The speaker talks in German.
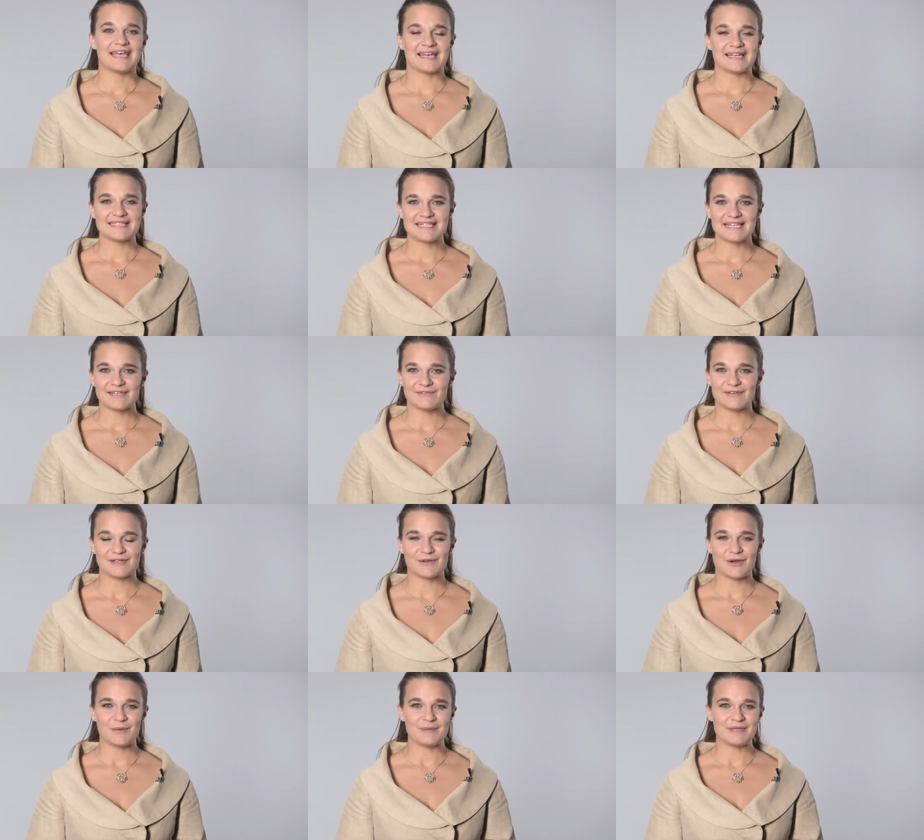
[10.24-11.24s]
Herzlich
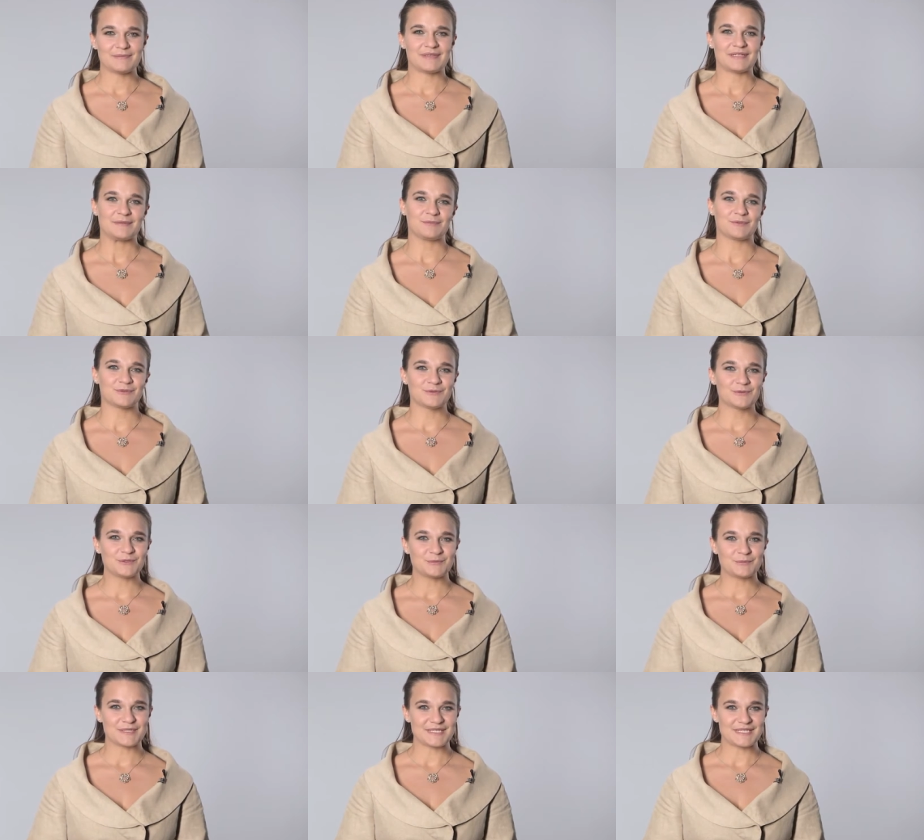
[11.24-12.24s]
willkommen bei der
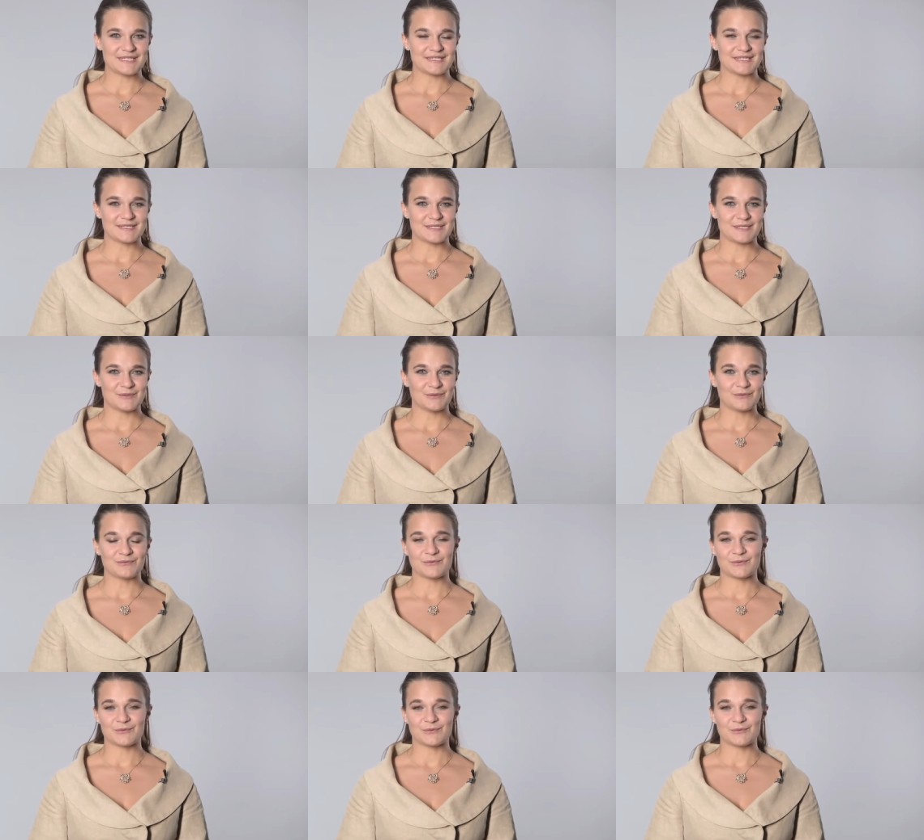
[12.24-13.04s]
Produktpräsentation